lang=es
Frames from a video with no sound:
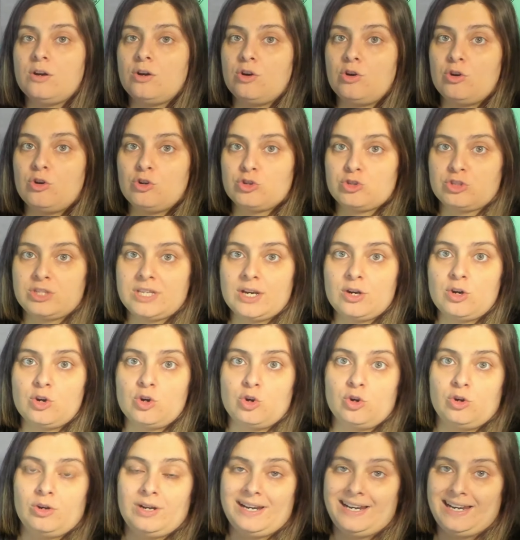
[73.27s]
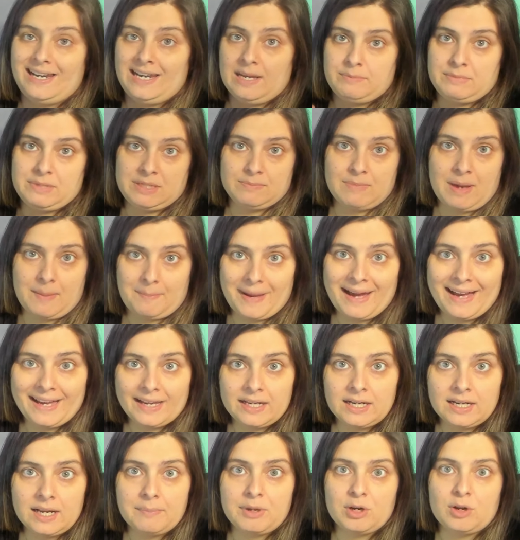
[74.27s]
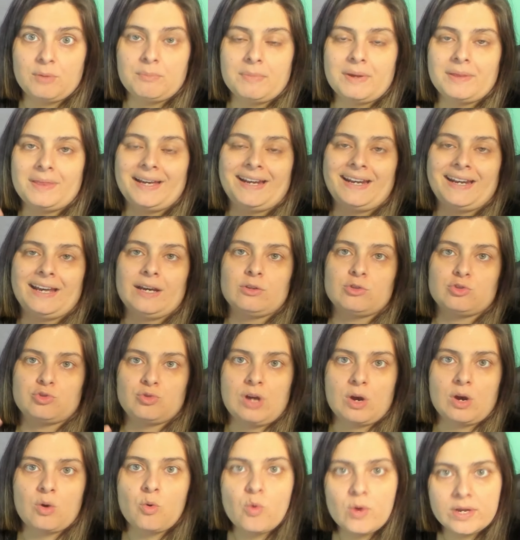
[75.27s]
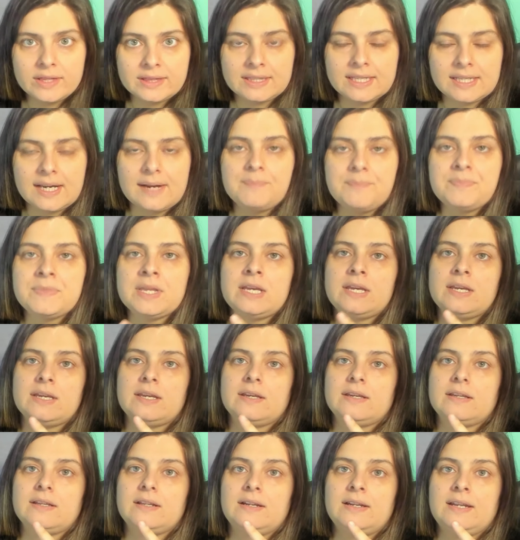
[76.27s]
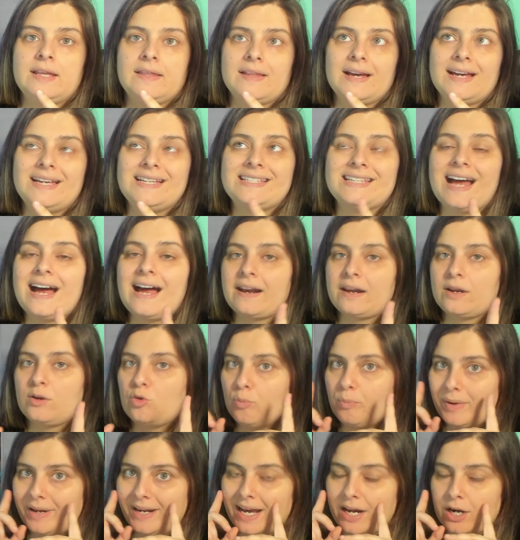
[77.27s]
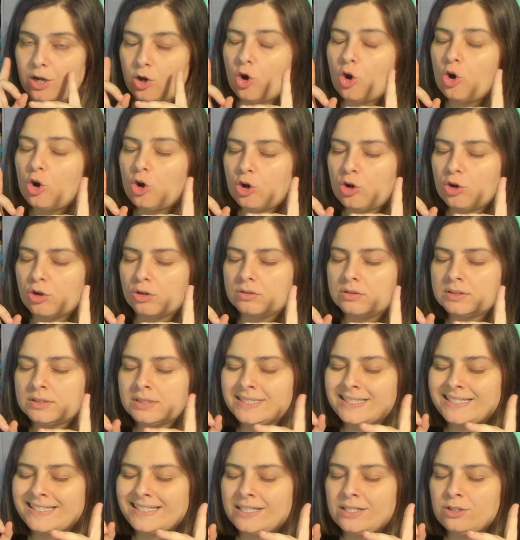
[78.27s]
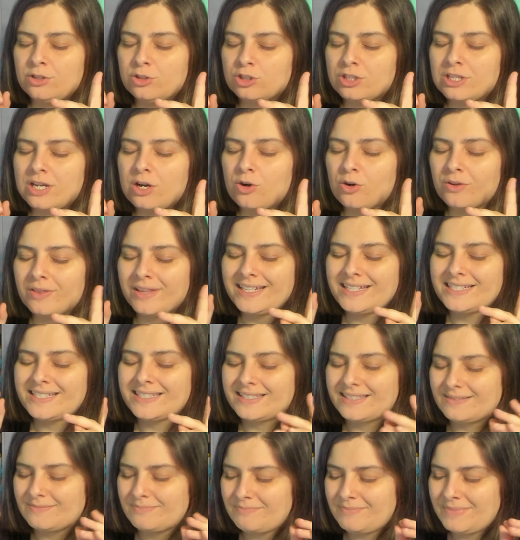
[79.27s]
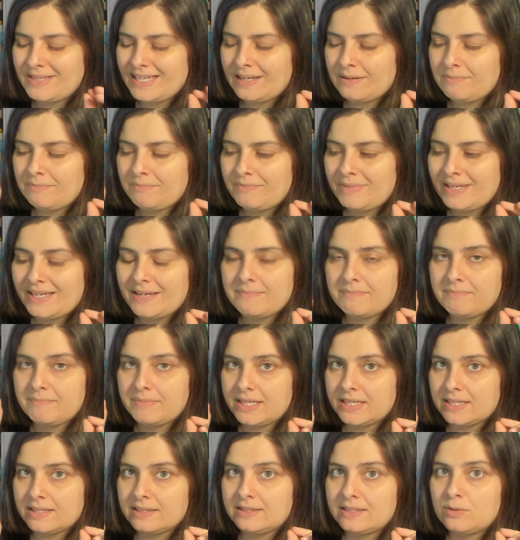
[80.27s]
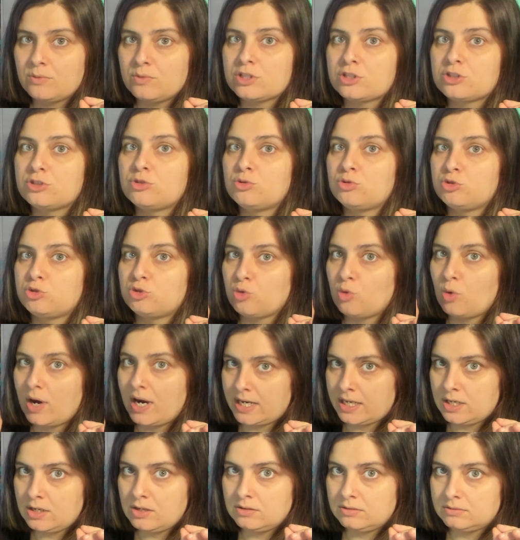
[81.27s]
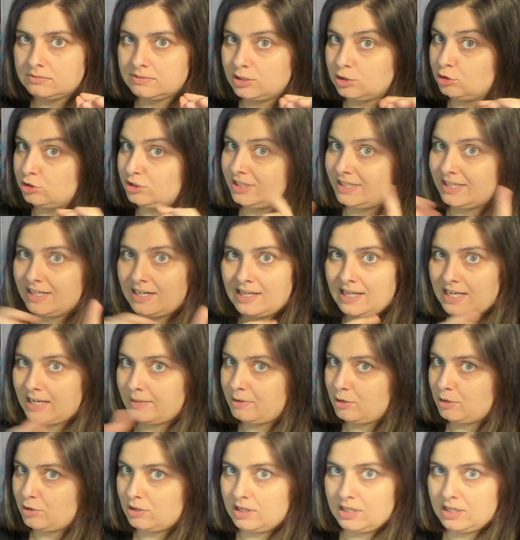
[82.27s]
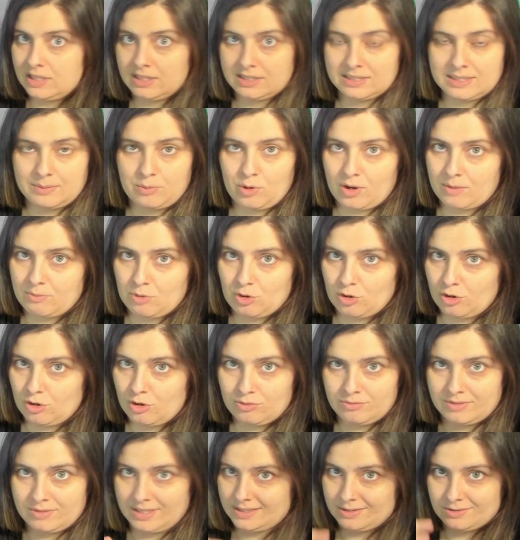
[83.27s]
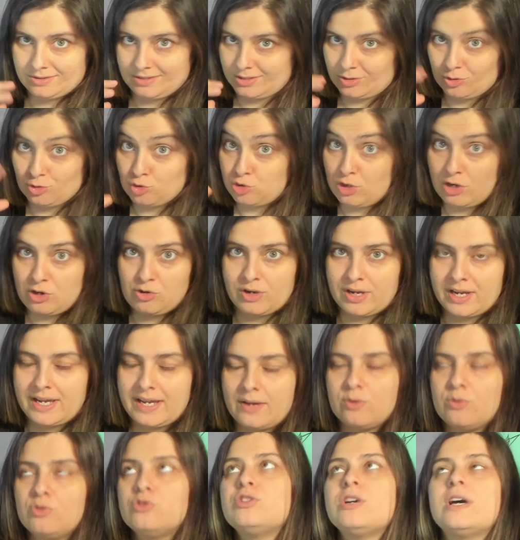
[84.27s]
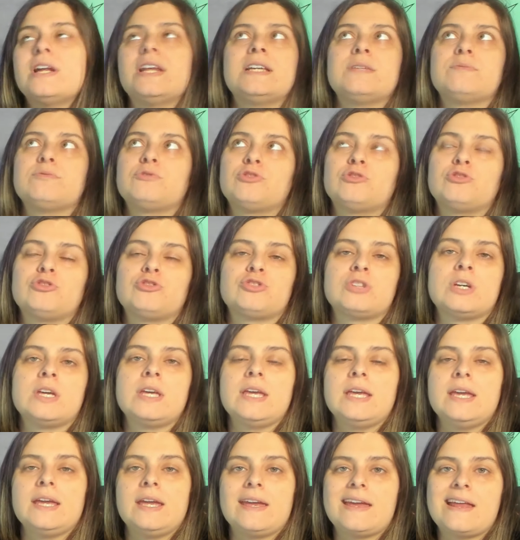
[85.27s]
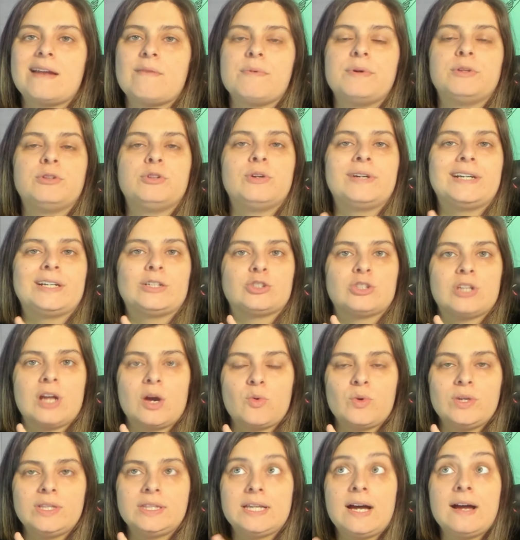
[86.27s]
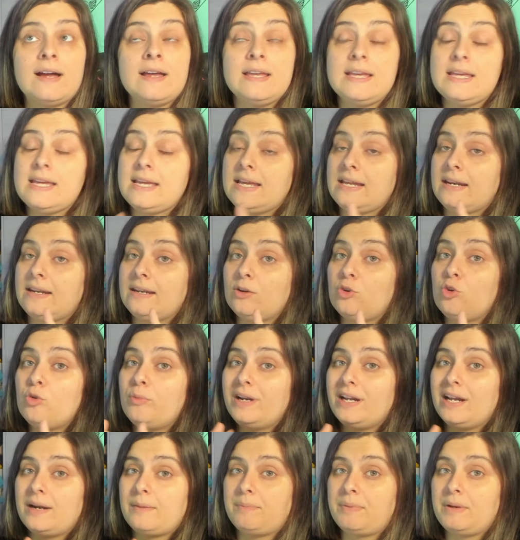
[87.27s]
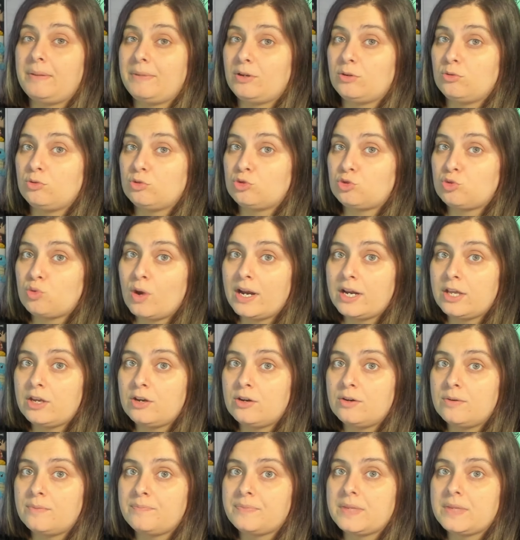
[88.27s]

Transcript: os dejo la misma página, pero en vez de crearos una cuenta, le dais a recuperar. Ojo, si no os acordáis bien, bien, bien de vuestro usuario, que no tiene nada que ver con el de Pokémon GO, ¿vale? Es el usuario que usaréis vosotros en el momento de crearos la cuenta. Recuperar primero el usuario